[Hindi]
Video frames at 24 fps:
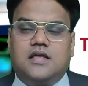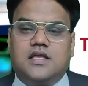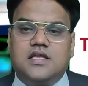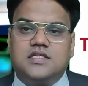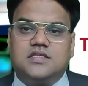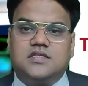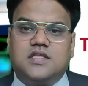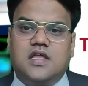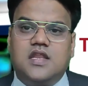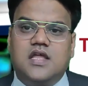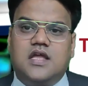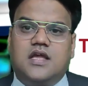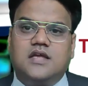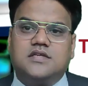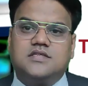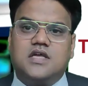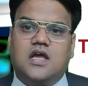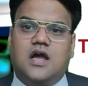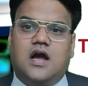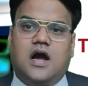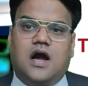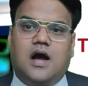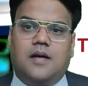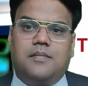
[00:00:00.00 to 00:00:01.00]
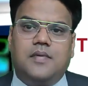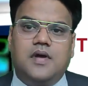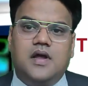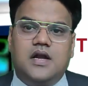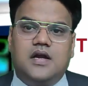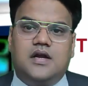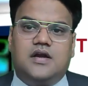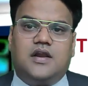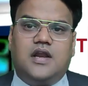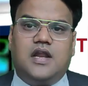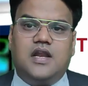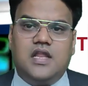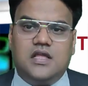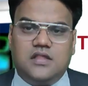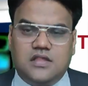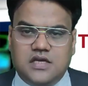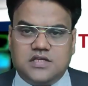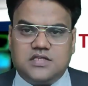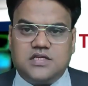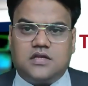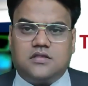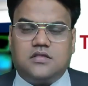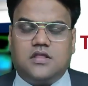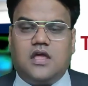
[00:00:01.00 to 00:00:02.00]
किस तरीके से आप ट्रेनिंग
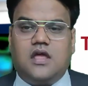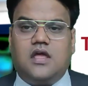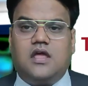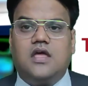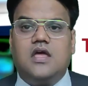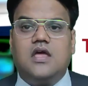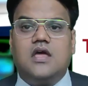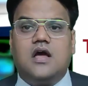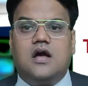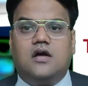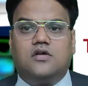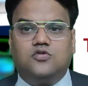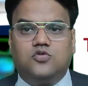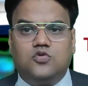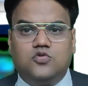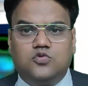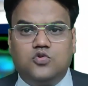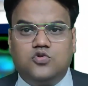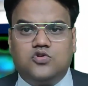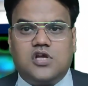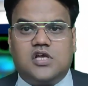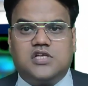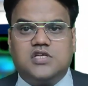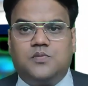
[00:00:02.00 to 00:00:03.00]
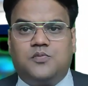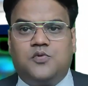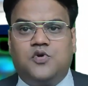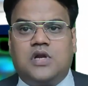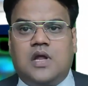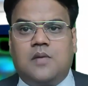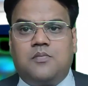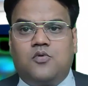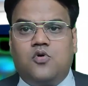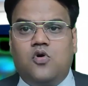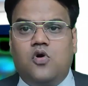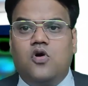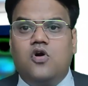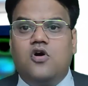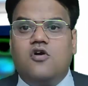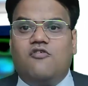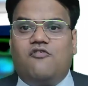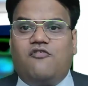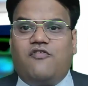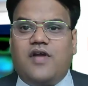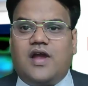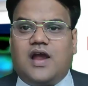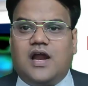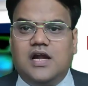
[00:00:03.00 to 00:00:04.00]
दे सकते हैं दूसरा सपोर्ट आपको
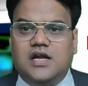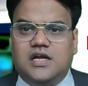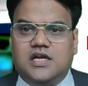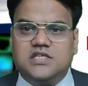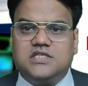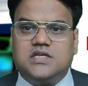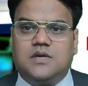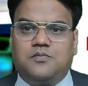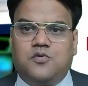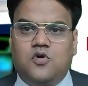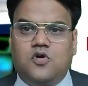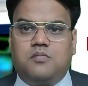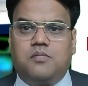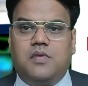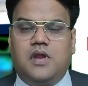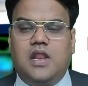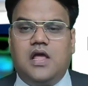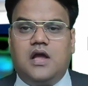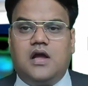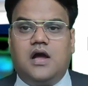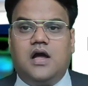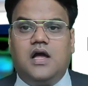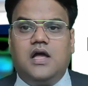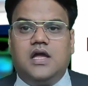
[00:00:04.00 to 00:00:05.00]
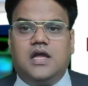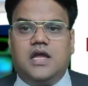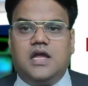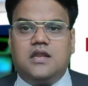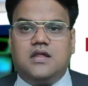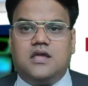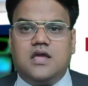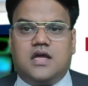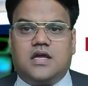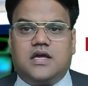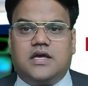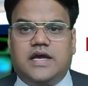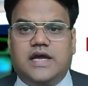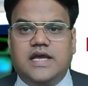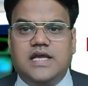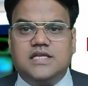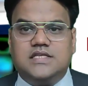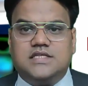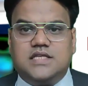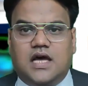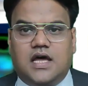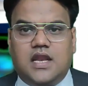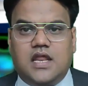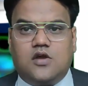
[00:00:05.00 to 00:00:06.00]
फैकल्टी सपोर्ट मिलेगा इनके
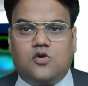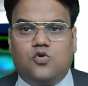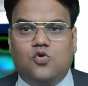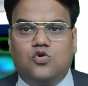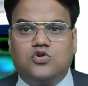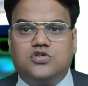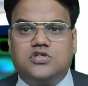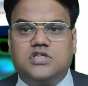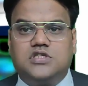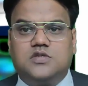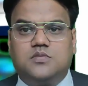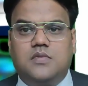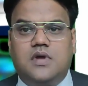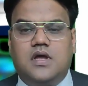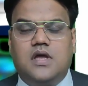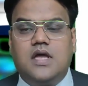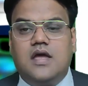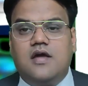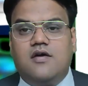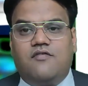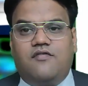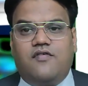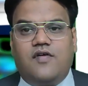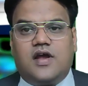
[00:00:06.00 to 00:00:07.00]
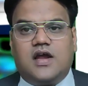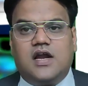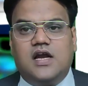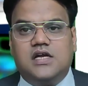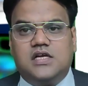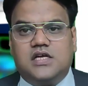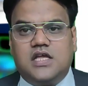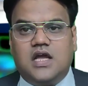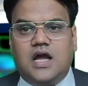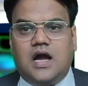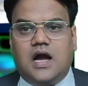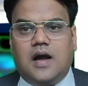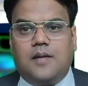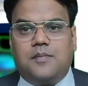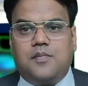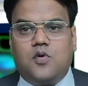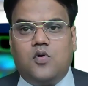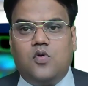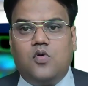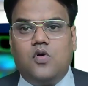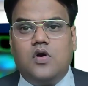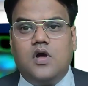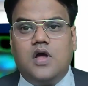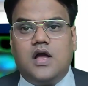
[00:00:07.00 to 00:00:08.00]
कई सारे कोर्सेज में फैकल्टी
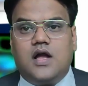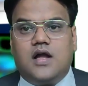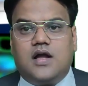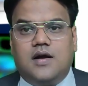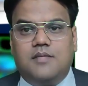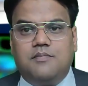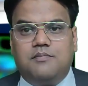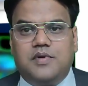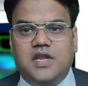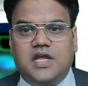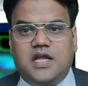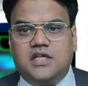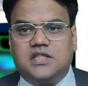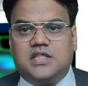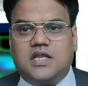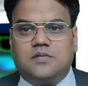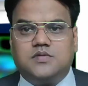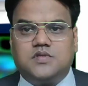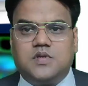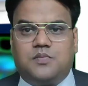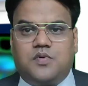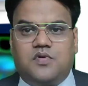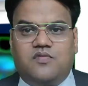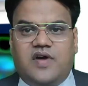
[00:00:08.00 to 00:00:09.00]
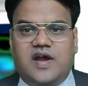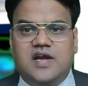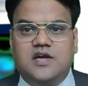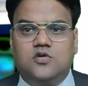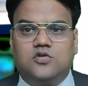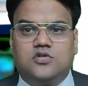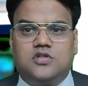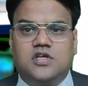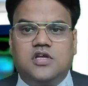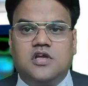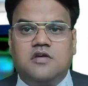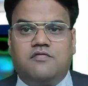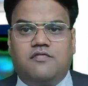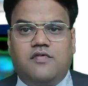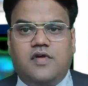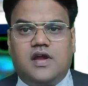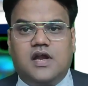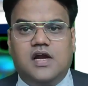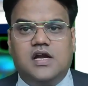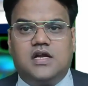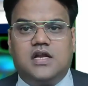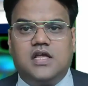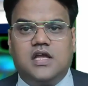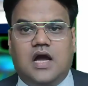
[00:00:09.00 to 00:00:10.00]
आपको कंपनी की तरफ से प्रोवाइड होती है
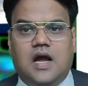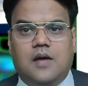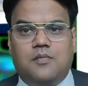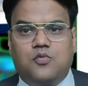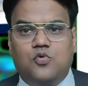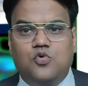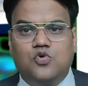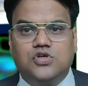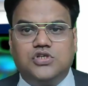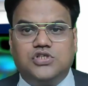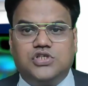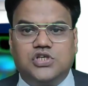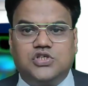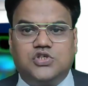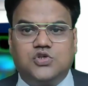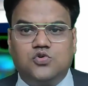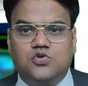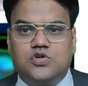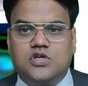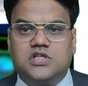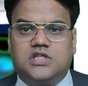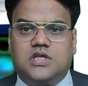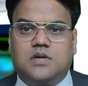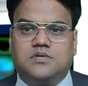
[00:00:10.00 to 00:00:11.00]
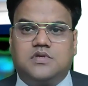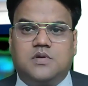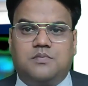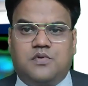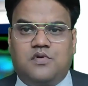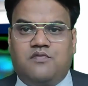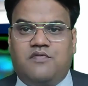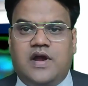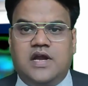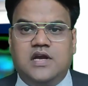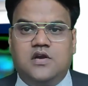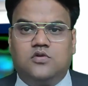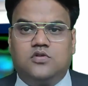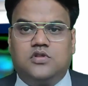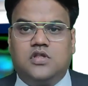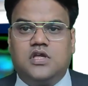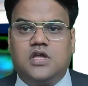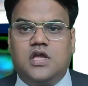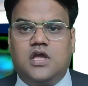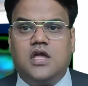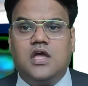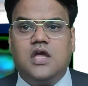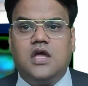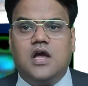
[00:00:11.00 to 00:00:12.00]
फैकल्टी आपको इंस्टीट्यूट की तरफ से प्रोवाइड
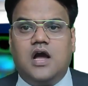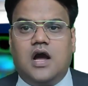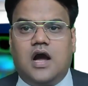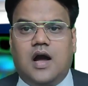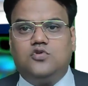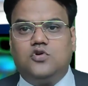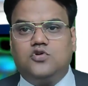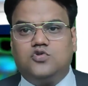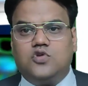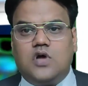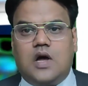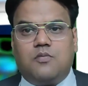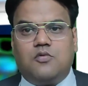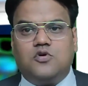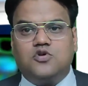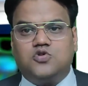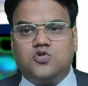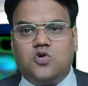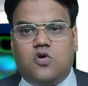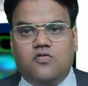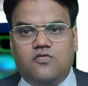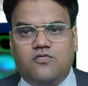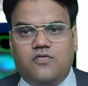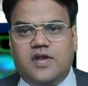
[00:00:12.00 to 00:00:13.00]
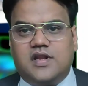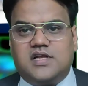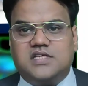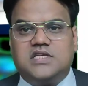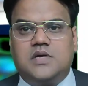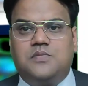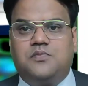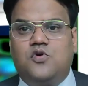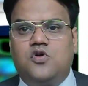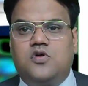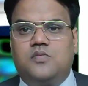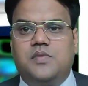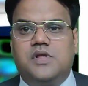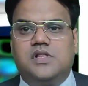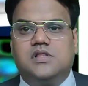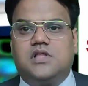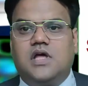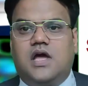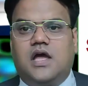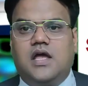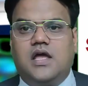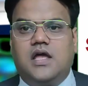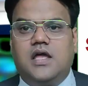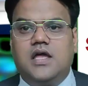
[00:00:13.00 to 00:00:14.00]
होती है दोस्तों आपको सॉफ्टवेयर का सपोर्ट
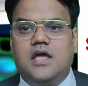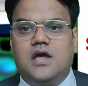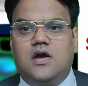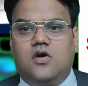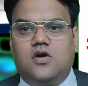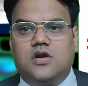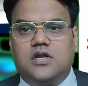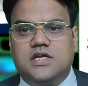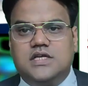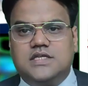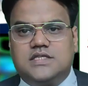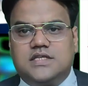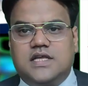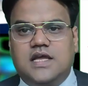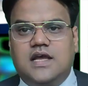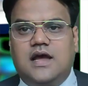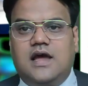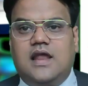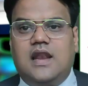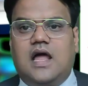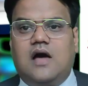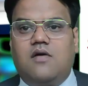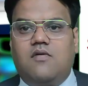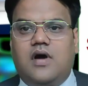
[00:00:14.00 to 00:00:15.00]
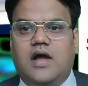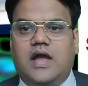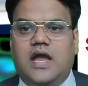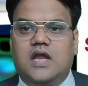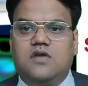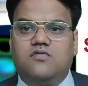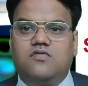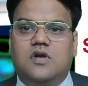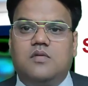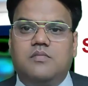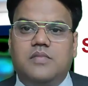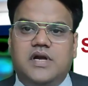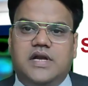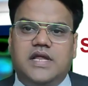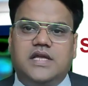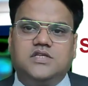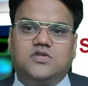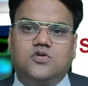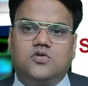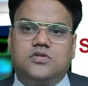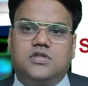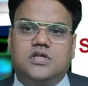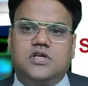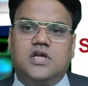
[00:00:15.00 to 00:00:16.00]
मिलता है और इसके अलावा एनुअल
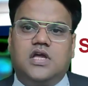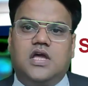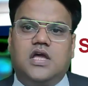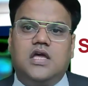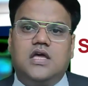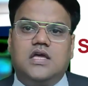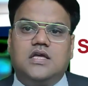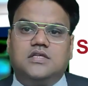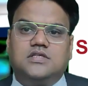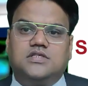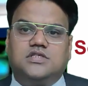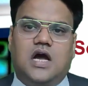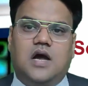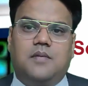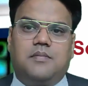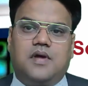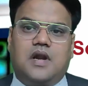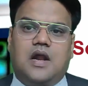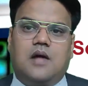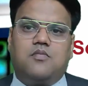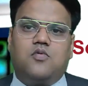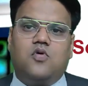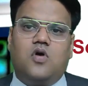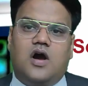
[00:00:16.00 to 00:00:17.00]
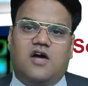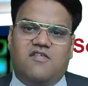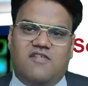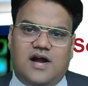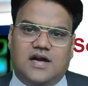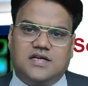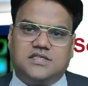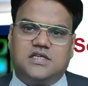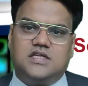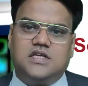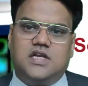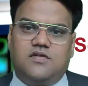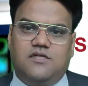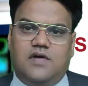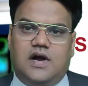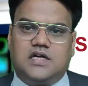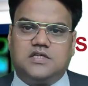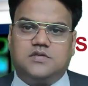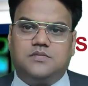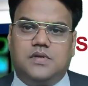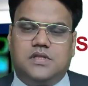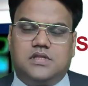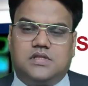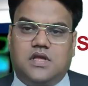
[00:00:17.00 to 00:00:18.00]
मीटिंग्स होती हैं जहां पर आपको अवार्ड्स एंड
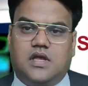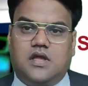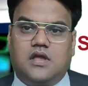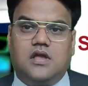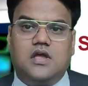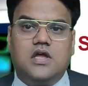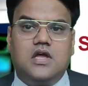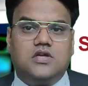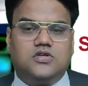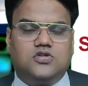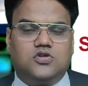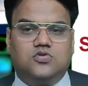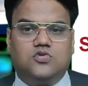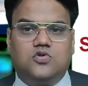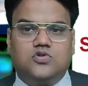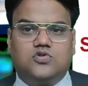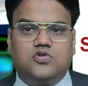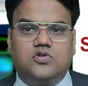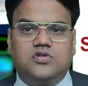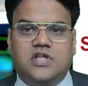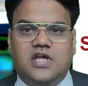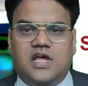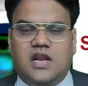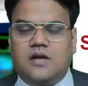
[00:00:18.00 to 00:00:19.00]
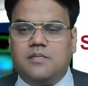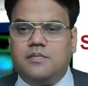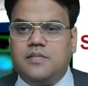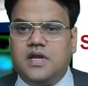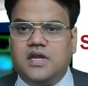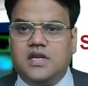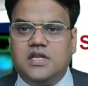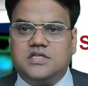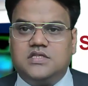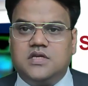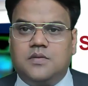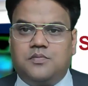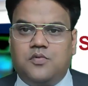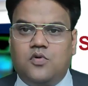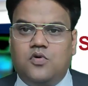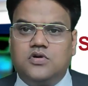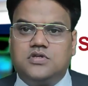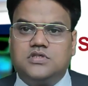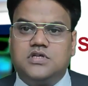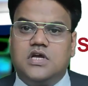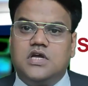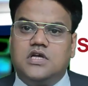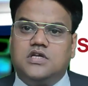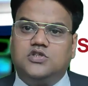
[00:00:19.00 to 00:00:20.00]
रिवार्ड्स मिलते हैं सो so, दोस्तों देर आर मेनी
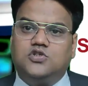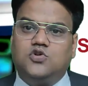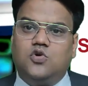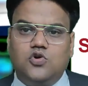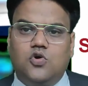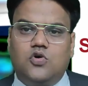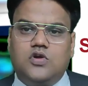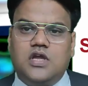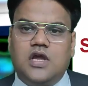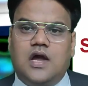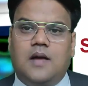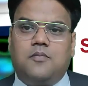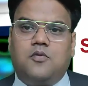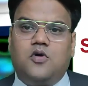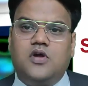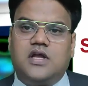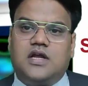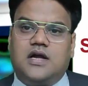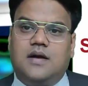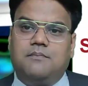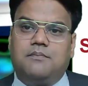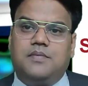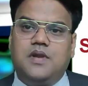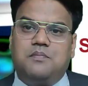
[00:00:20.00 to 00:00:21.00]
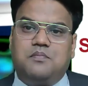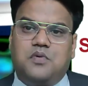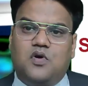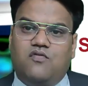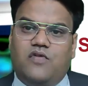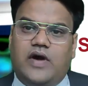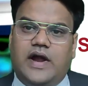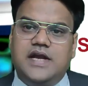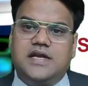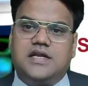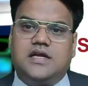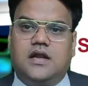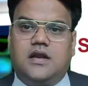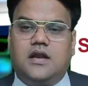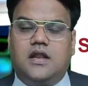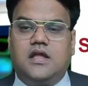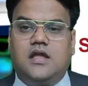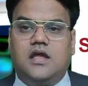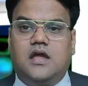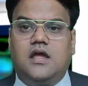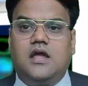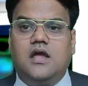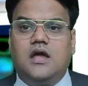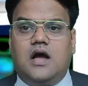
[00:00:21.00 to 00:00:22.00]
सपोर्ट्स जो कि आपको ये कंपनी प्रोवाइड कर रही
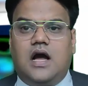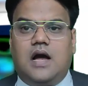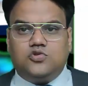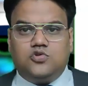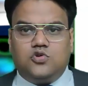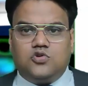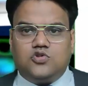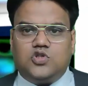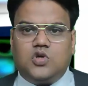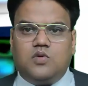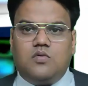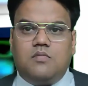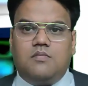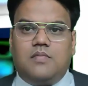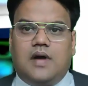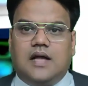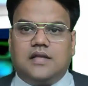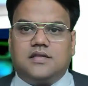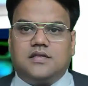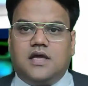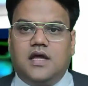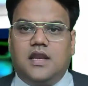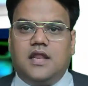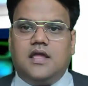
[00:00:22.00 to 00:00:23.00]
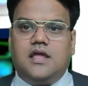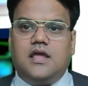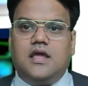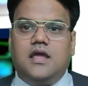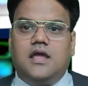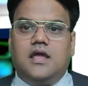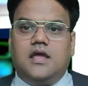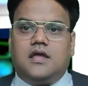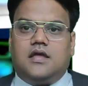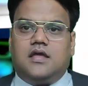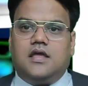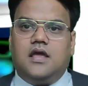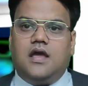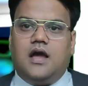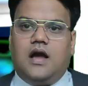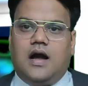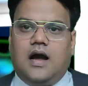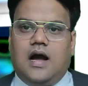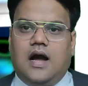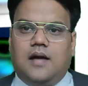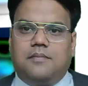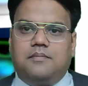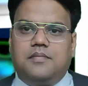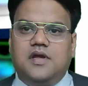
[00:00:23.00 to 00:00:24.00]
है सो so, दोस्तों हम बात करेंगे कि
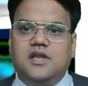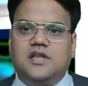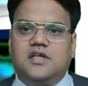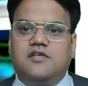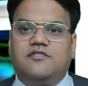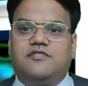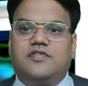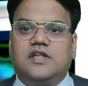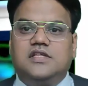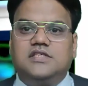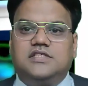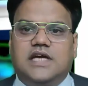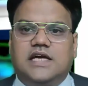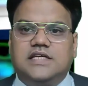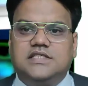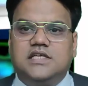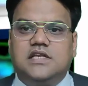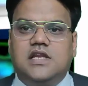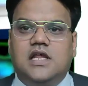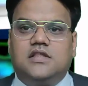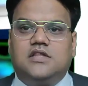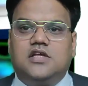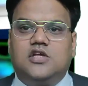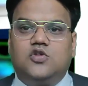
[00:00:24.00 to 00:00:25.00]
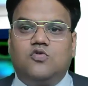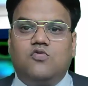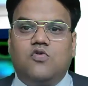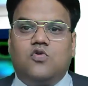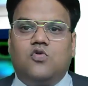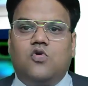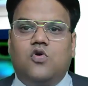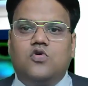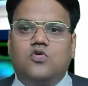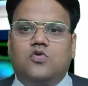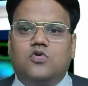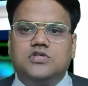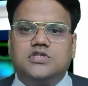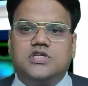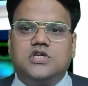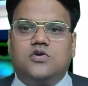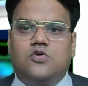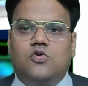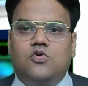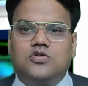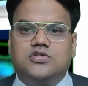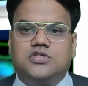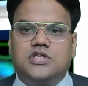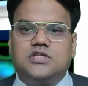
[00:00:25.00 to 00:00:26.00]
आप इनकी फ्रेंचाइजी लेते हैं तो कौन कौन से
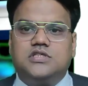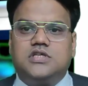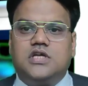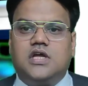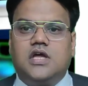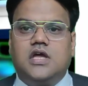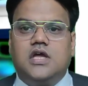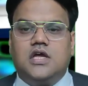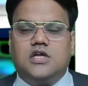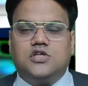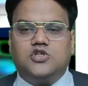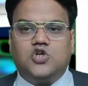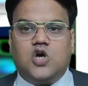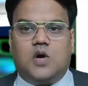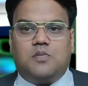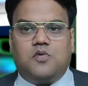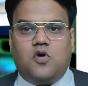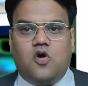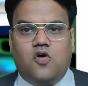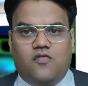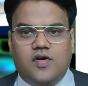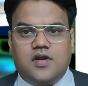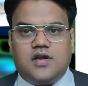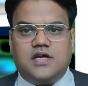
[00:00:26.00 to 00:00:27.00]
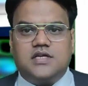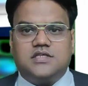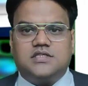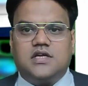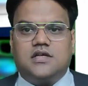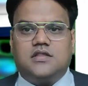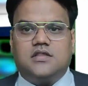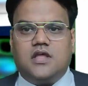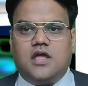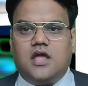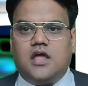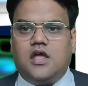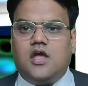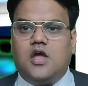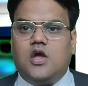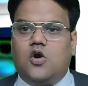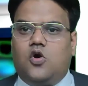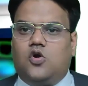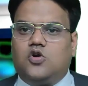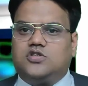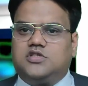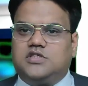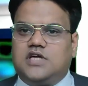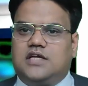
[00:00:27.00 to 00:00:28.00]
कोर्सेज हैं जो आप ऑफर कर सकते हैं
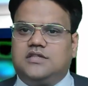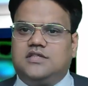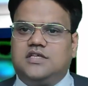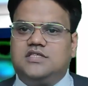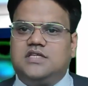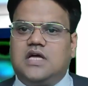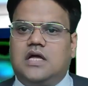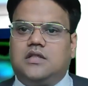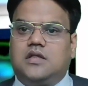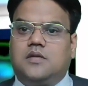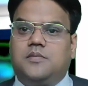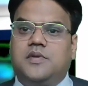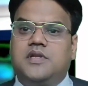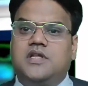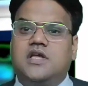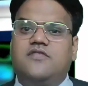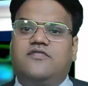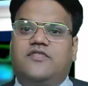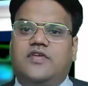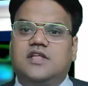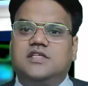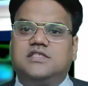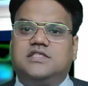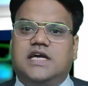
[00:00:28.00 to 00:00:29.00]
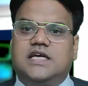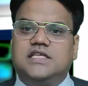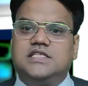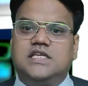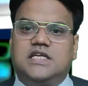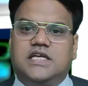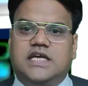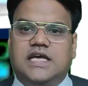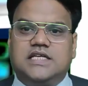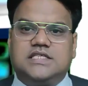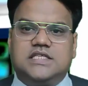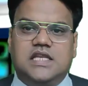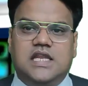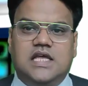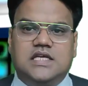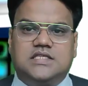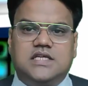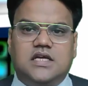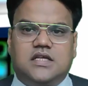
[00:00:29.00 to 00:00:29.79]
और साथ ही साथ आप इनकी फ्रेंचाइजी कैसे ले